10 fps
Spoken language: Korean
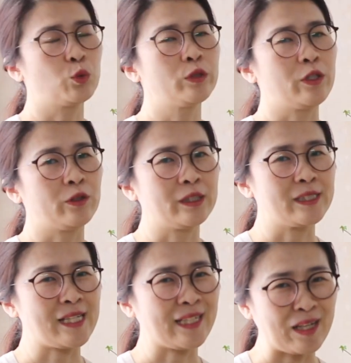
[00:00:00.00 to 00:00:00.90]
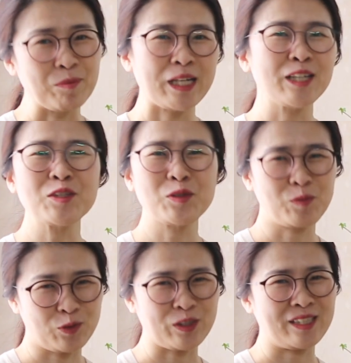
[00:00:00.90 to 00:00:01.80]
도구의 역할을 잘
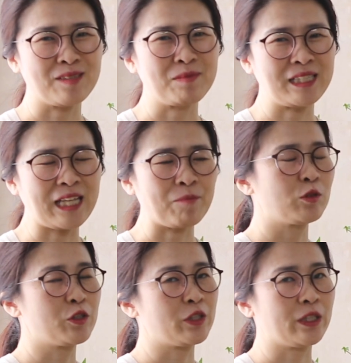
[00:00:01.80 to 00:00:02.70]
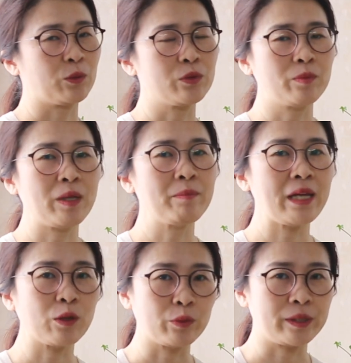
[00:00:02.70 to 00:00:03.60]
감당하셨으면 좋겠습니다. 물론 저희가 꽃을
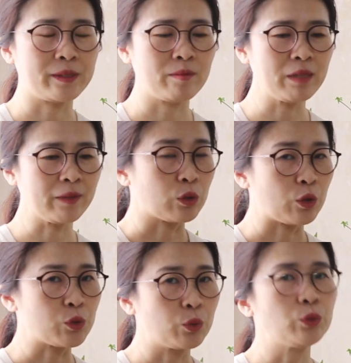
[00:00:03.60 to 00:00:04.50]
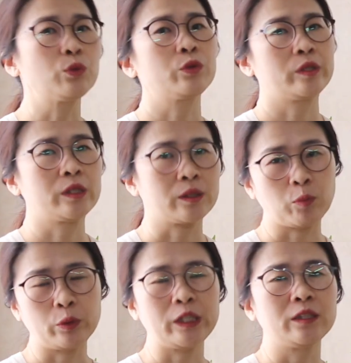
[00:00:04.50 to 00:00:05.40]
판매하고 있지만 더 좋은 꽃
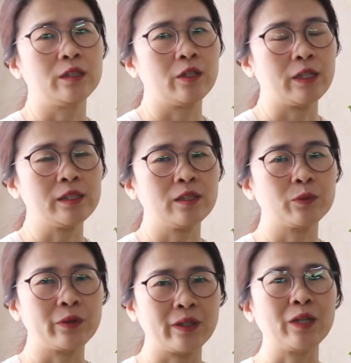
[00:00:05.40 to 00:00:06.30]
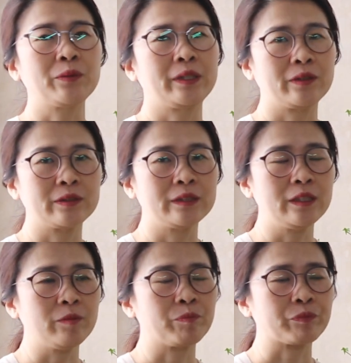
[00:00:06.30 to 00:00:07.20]
보내드리려고 항상 노력하고
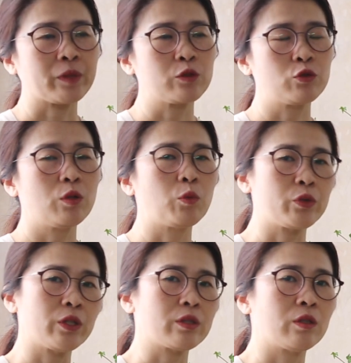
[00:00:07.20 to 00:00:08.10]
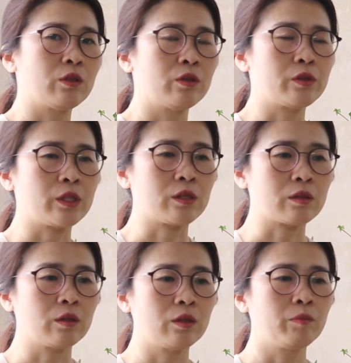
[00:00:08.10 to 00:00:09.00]
있거든요. 수업 오셔서
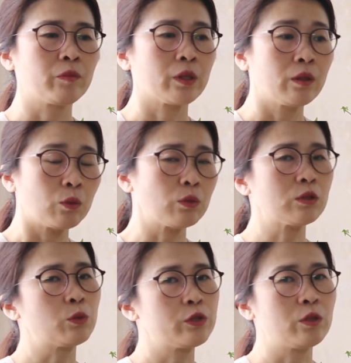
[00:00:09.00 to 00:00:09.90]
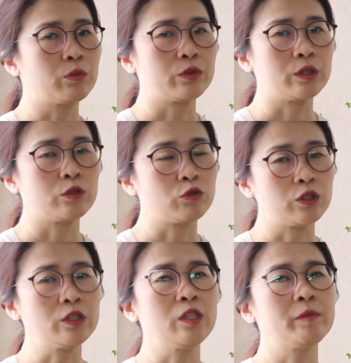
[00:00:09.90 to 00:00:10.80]
직접 꽃을 꽂아보신 우리
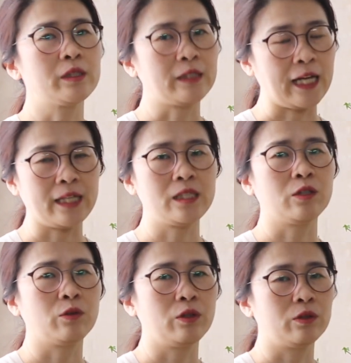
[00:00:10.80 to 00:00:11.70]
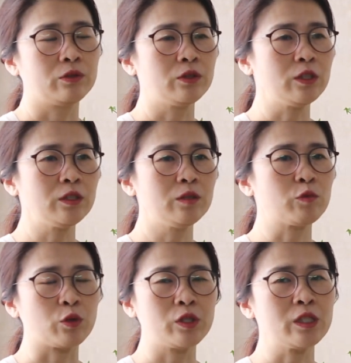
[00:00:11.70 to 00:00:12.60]
선생님들은 다 아실 거예요. 선생님,
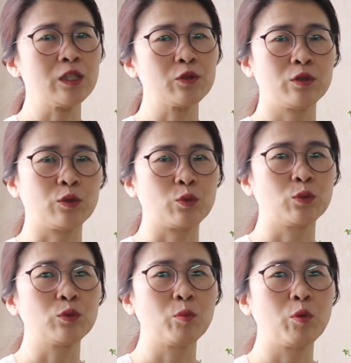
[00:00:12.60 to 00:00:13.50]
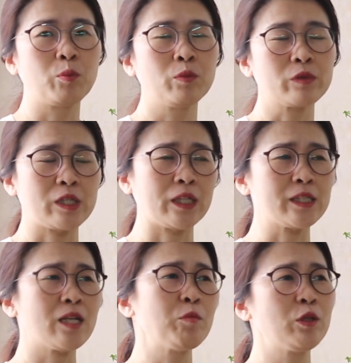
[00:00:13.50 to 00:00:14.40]
저 시장 가서 이렇게 좋은 꽃, 못, 제가
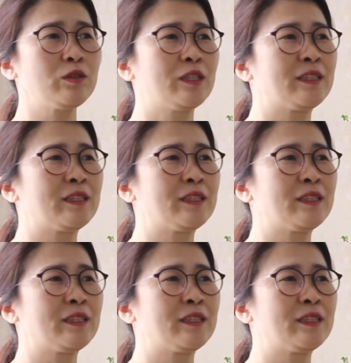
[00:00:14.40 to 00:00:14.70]
사면은